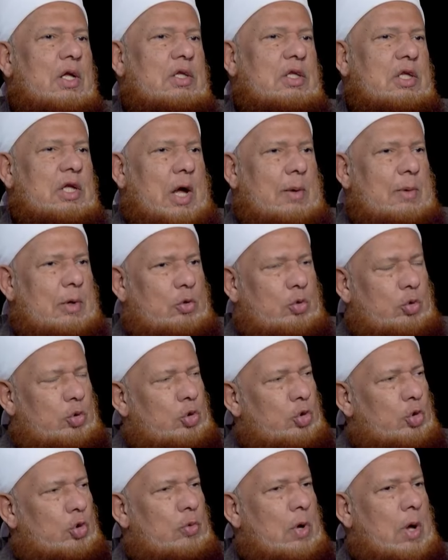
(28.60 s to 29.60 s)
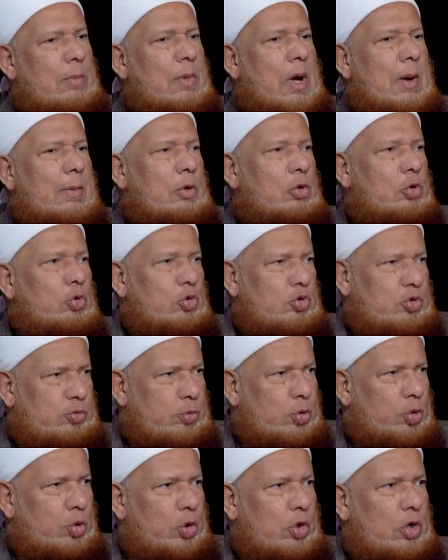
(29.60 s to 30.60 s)
دي عمل كل يوم اما عمل
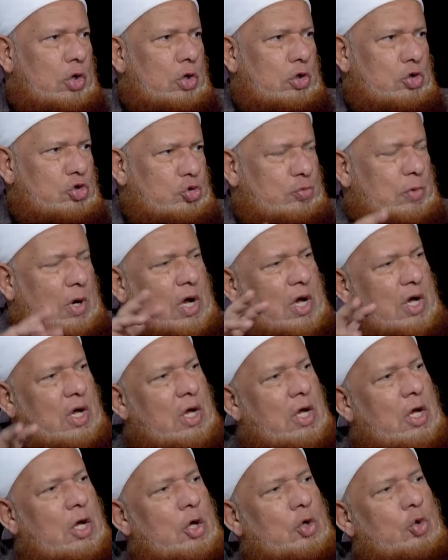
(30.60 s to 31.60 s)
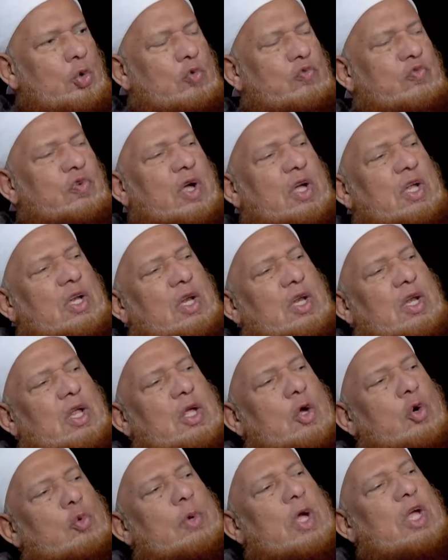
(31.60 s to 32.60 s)
الاسبوع الجمعه يرفع الى الله
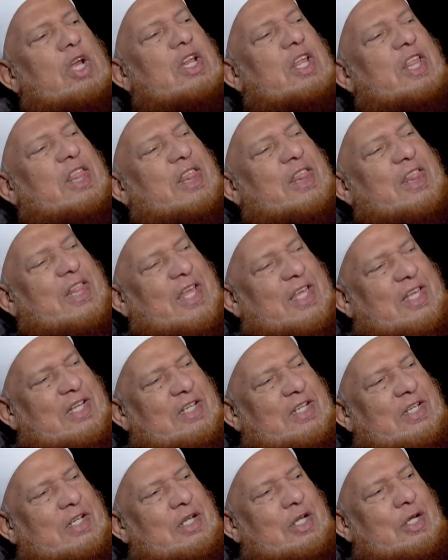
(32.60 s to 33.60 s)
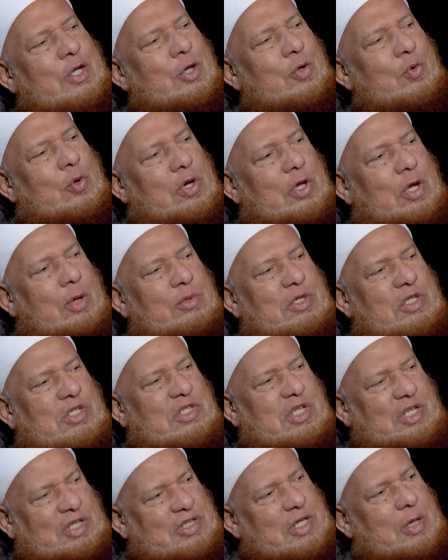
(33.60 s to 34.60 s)
يومي الاثنين والخميس والخميس
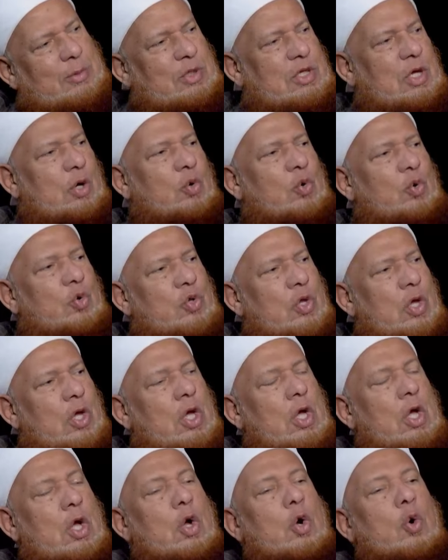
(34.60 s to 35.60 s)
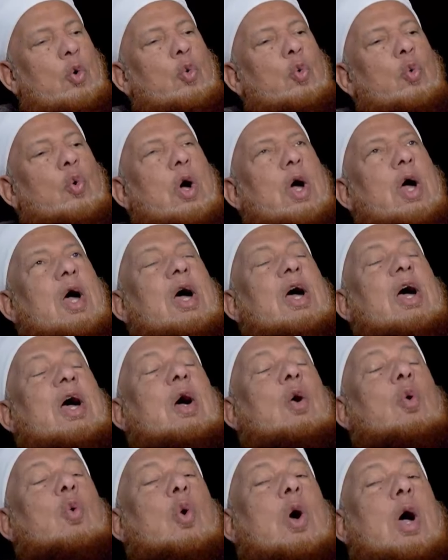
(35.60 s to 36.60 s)
ده عند ابي داود نعم و...
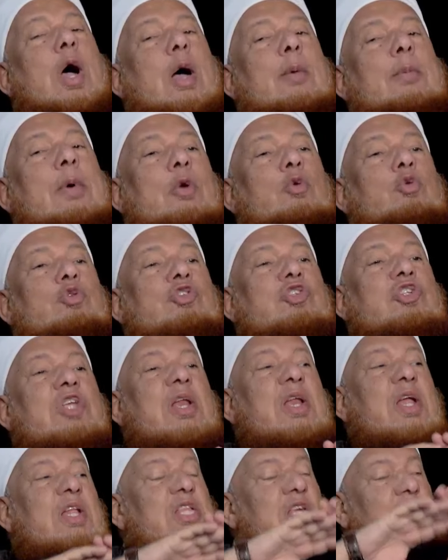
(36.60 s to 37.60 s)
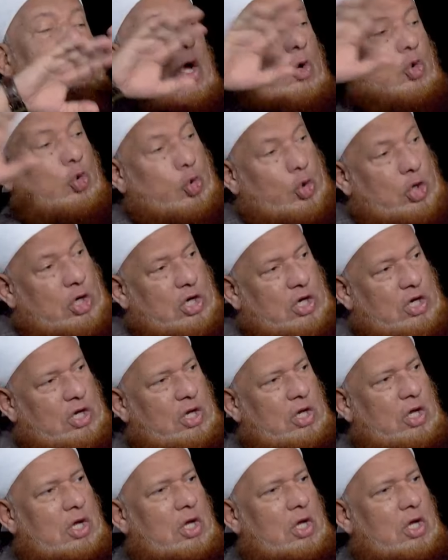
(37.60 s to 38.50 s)
وعمل السنه ككل